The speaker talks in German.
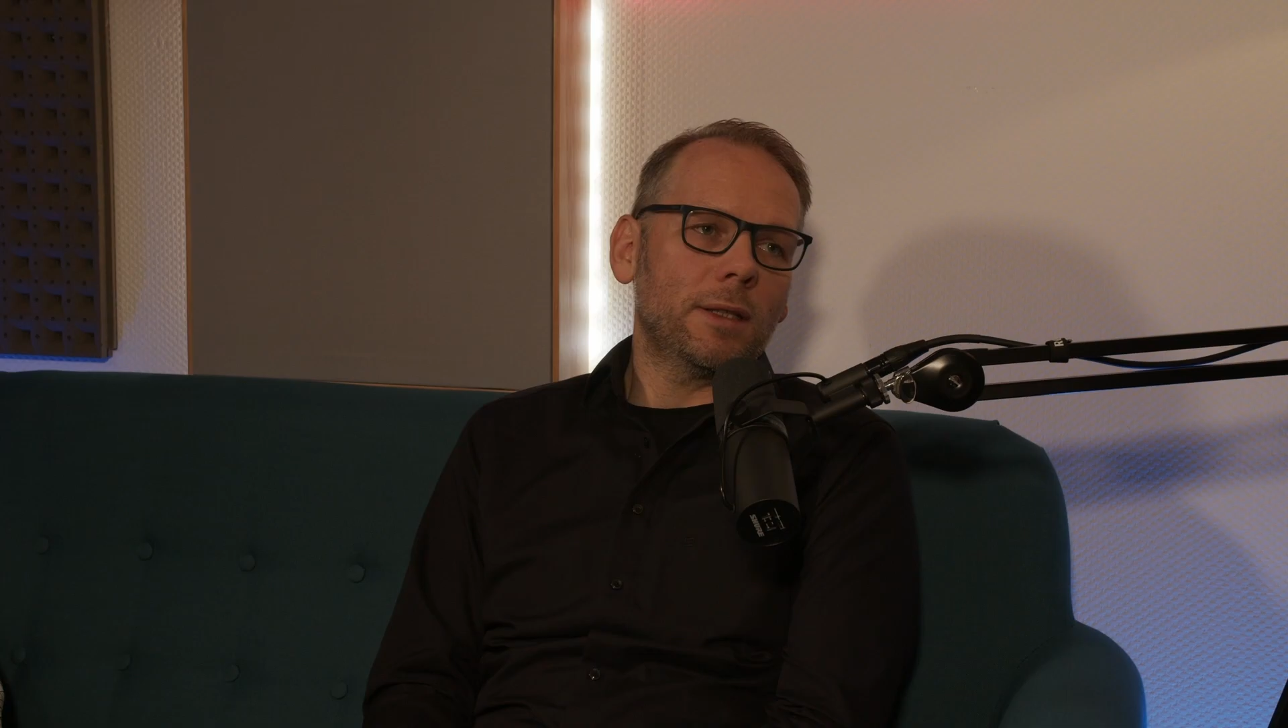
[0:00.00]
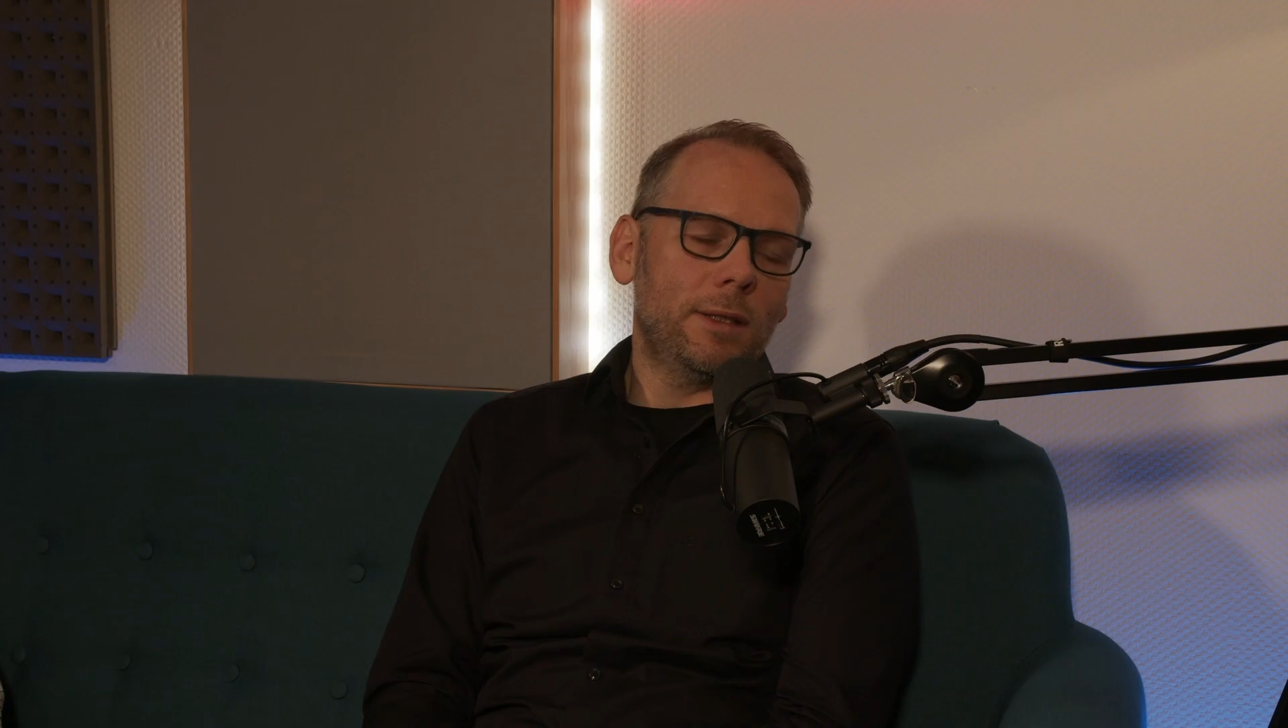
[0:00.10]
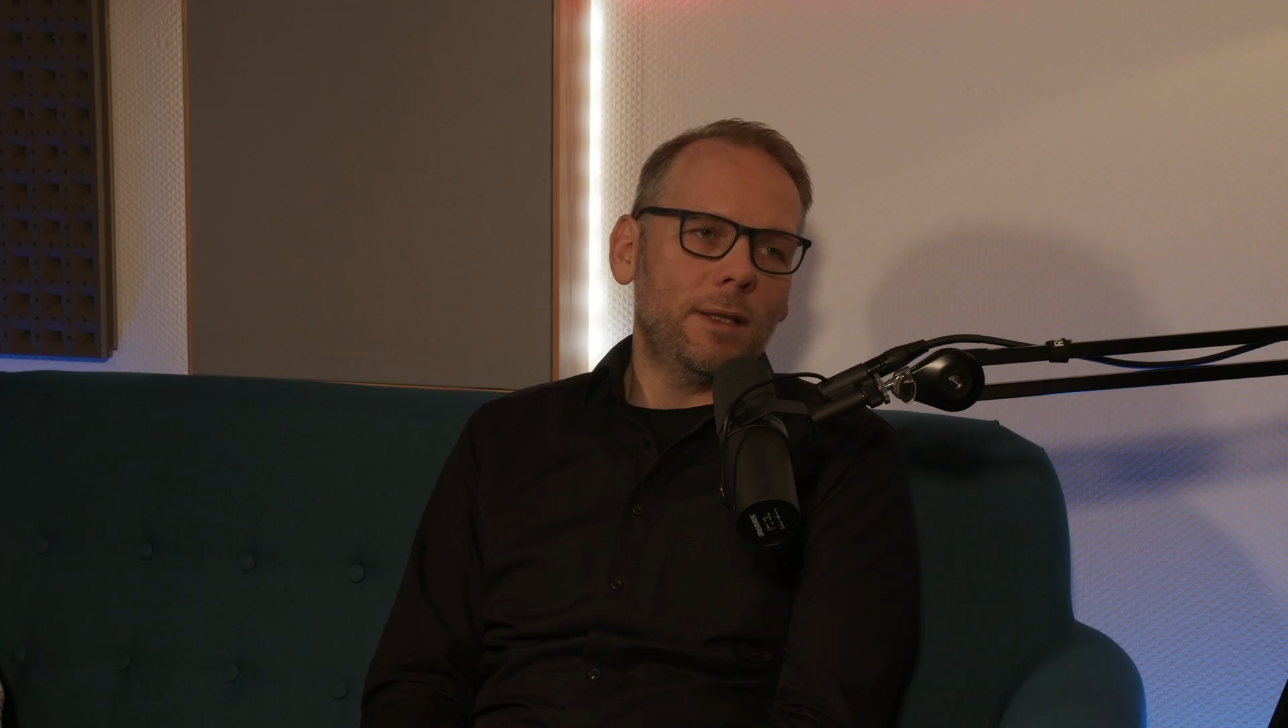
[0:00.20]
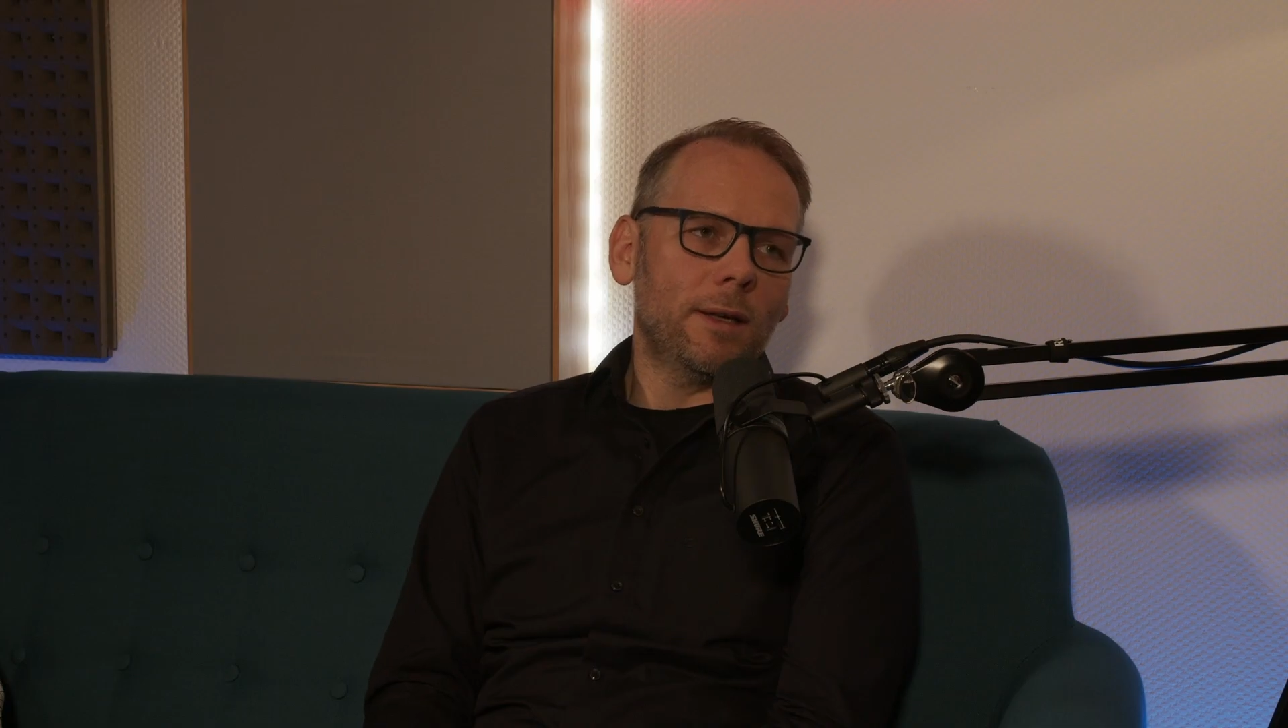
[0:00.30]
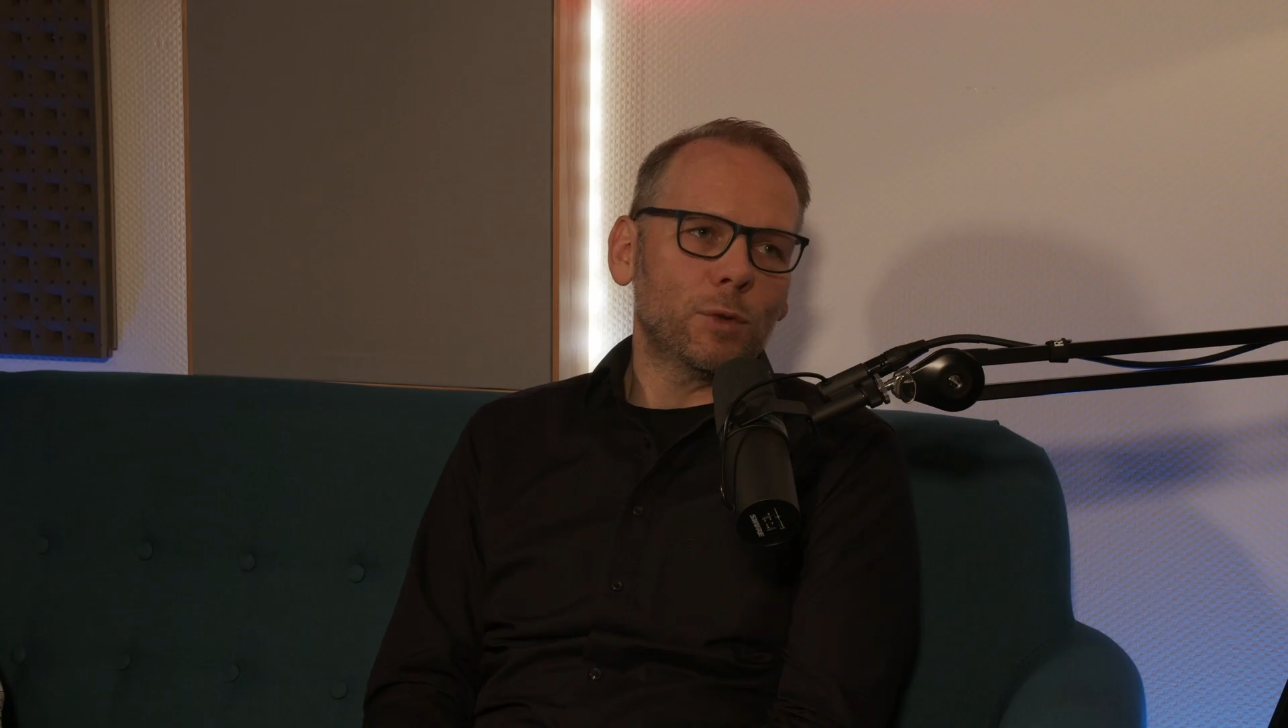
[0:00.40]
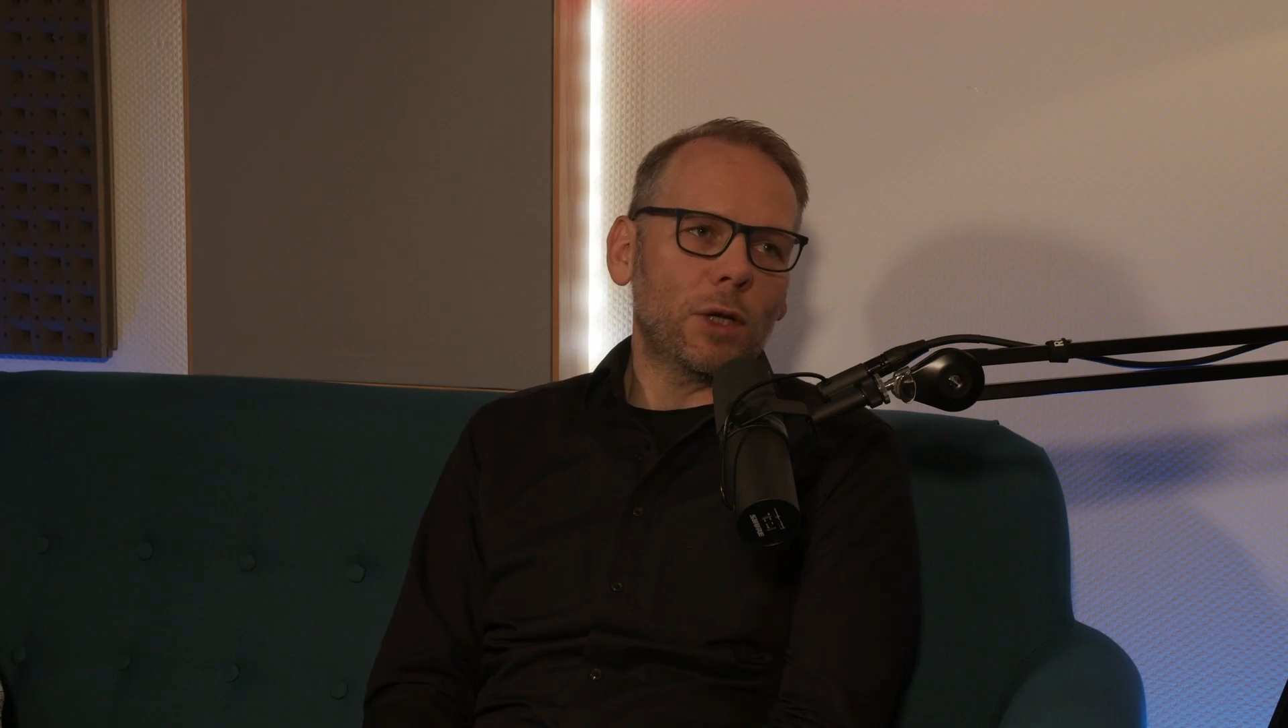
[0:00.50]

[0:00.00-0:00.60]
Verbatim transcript: die nicht am